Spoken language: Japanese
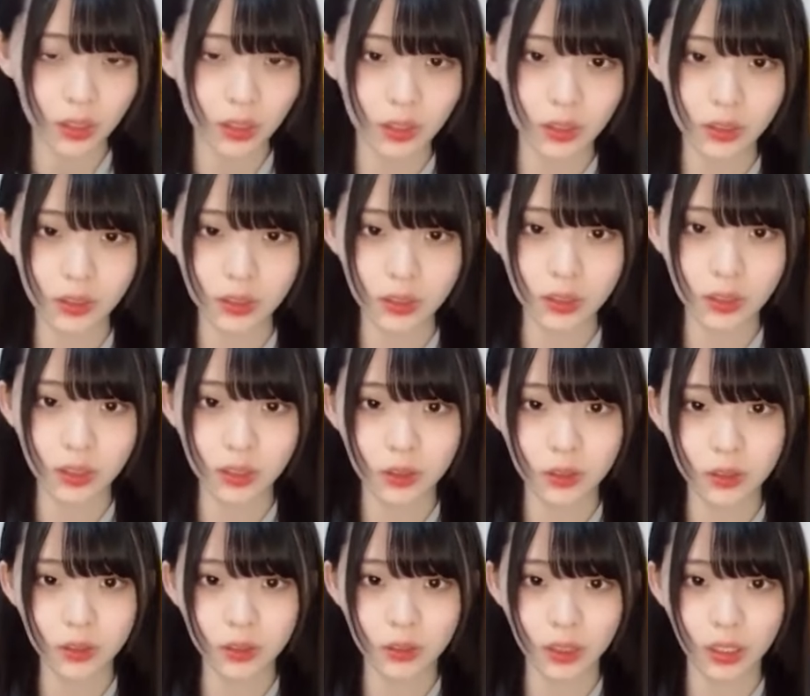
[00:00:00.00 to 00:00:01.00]
休んで寝
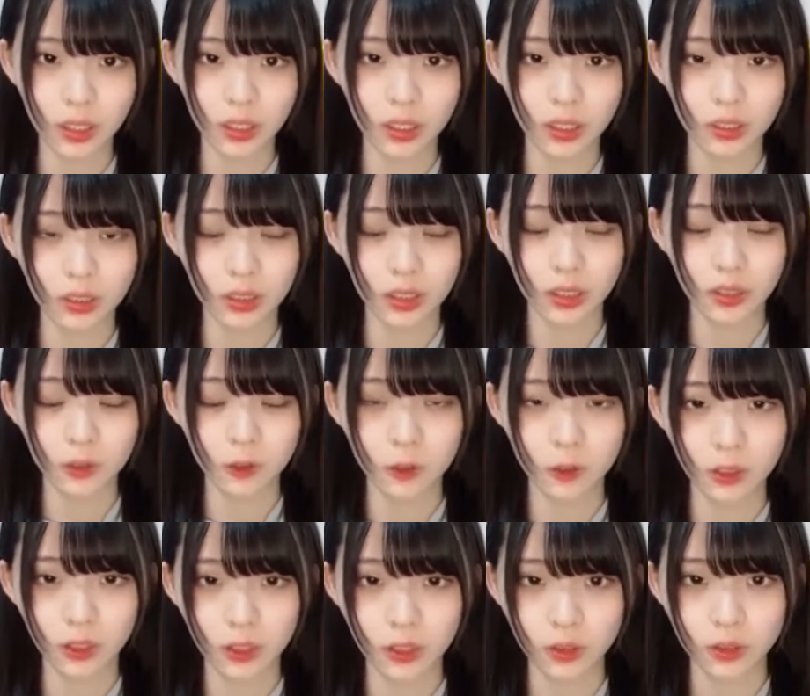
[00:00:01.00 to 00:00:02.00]
よう早く寝ようっ
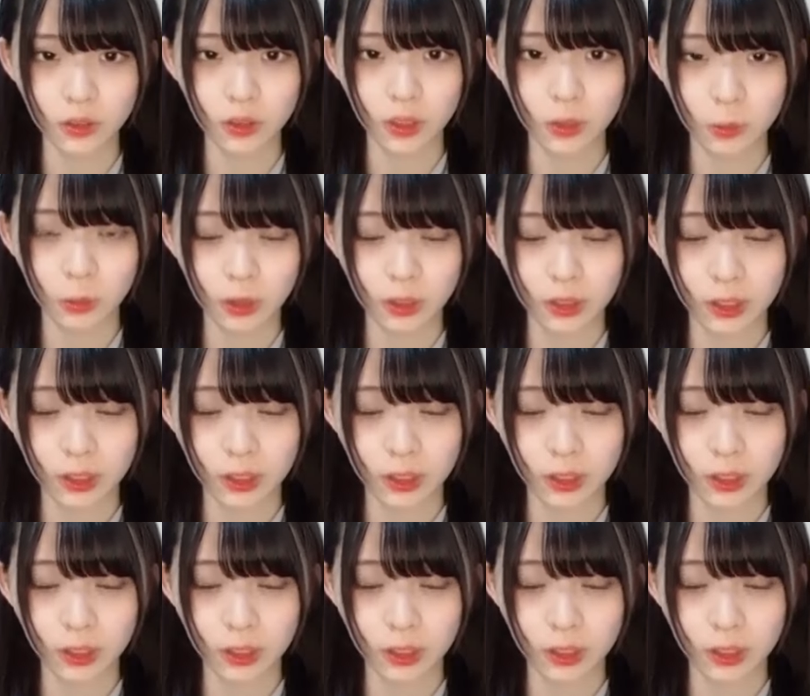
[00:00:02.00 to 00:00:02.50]
ていう気持